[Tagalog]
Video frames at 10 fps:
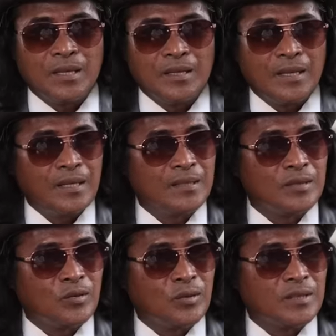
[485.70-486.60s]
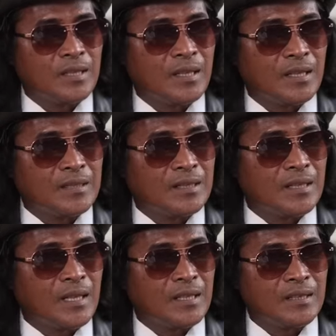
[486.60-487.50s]
maayalin tulad sa
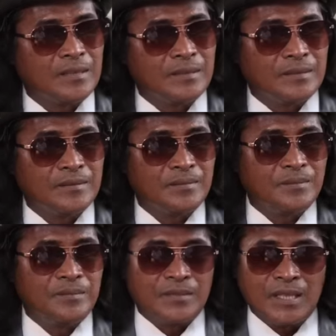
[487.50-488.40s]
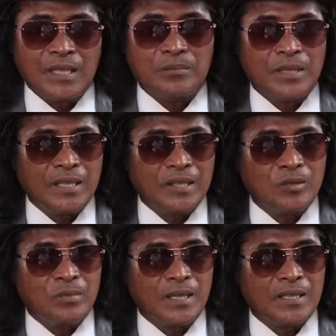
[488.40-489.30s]
kasiyahang nakapiling
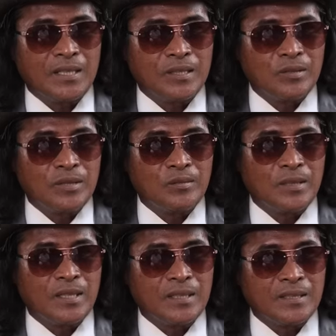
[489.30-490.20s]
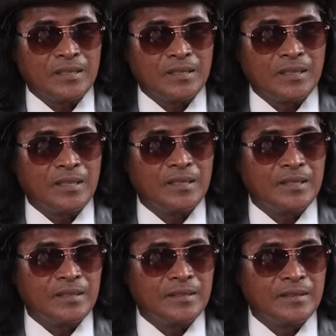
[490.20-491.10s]
ko mga anak ko eh, nung malalaki na sila eh.
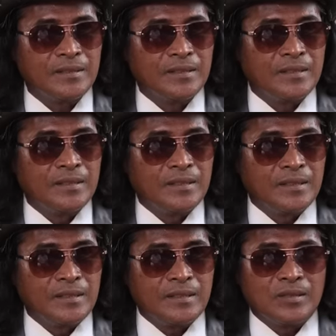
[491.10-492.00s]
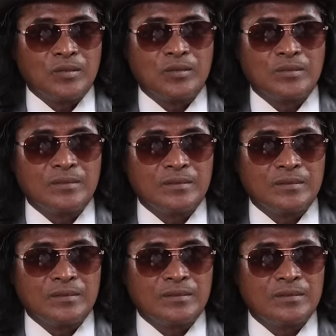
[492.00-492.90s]
Kung
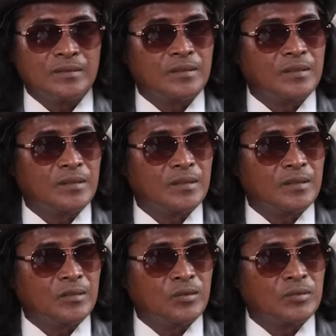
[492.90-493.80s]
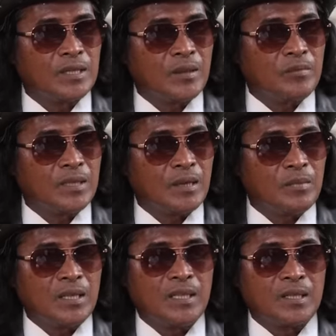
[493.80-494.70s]
nung time na
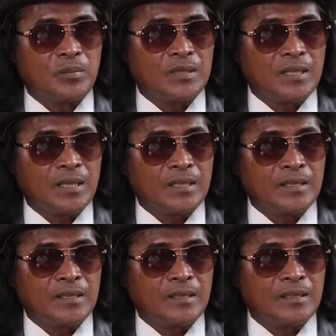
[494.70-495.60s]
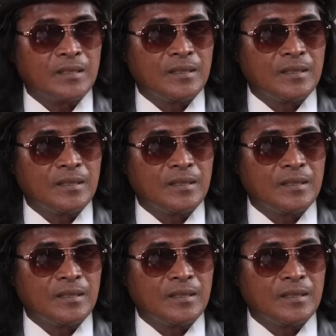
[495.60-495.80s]
maliliit pa sila eh,